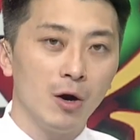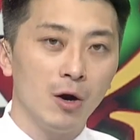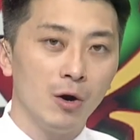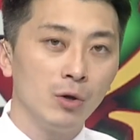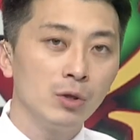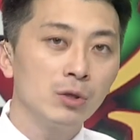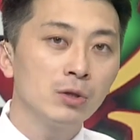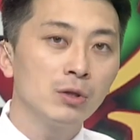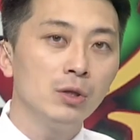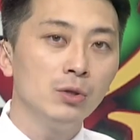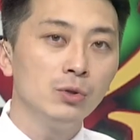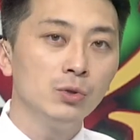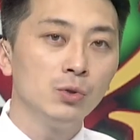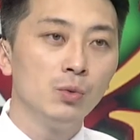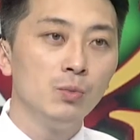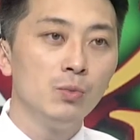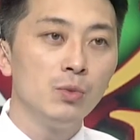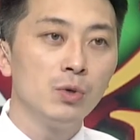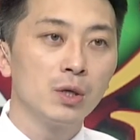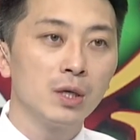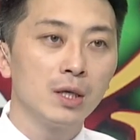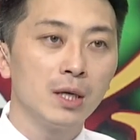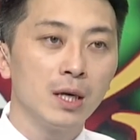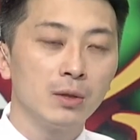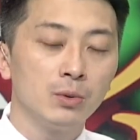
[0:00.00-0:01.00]
어떤
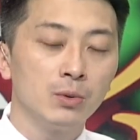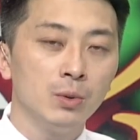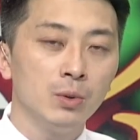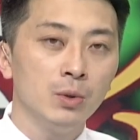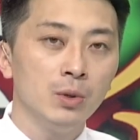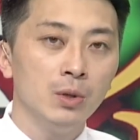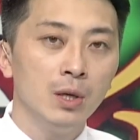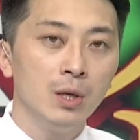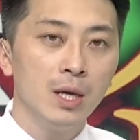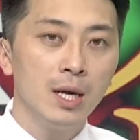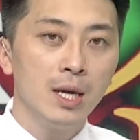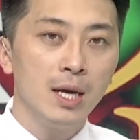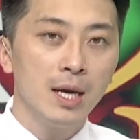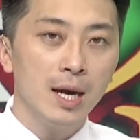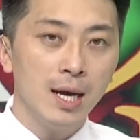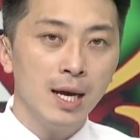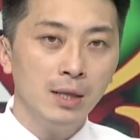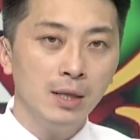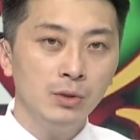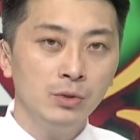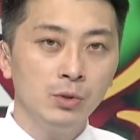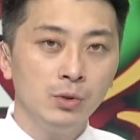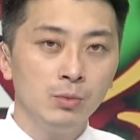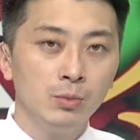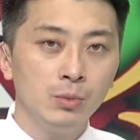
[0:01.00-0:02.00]
종목이라도
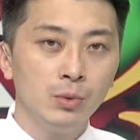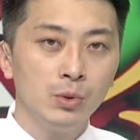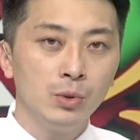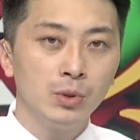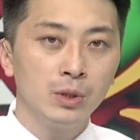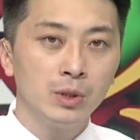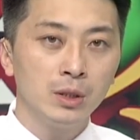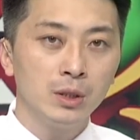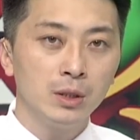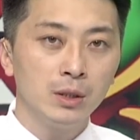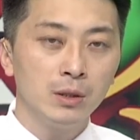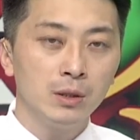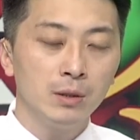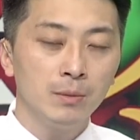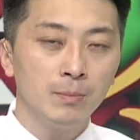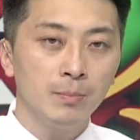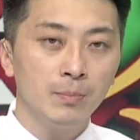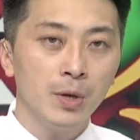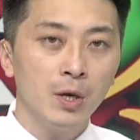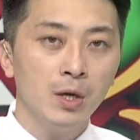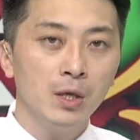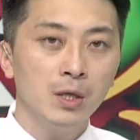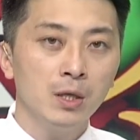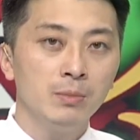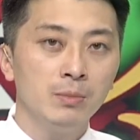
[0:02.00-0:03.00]
한 종목은
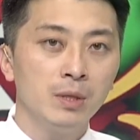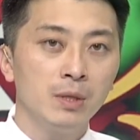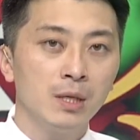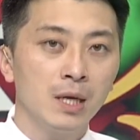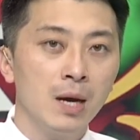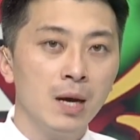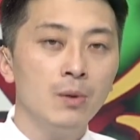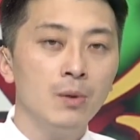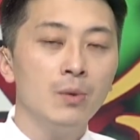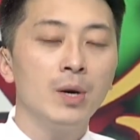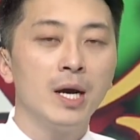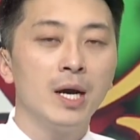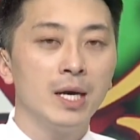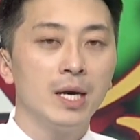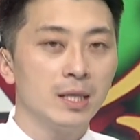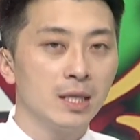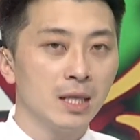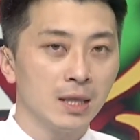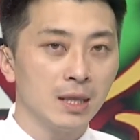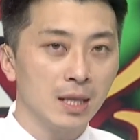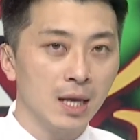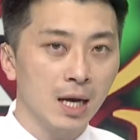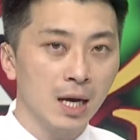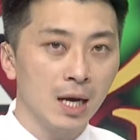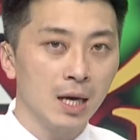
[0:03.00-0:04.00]
편입을 하고 가야
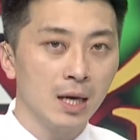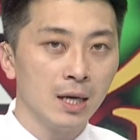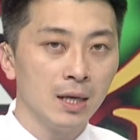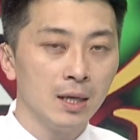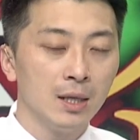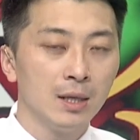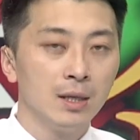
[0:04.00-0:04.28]
된다.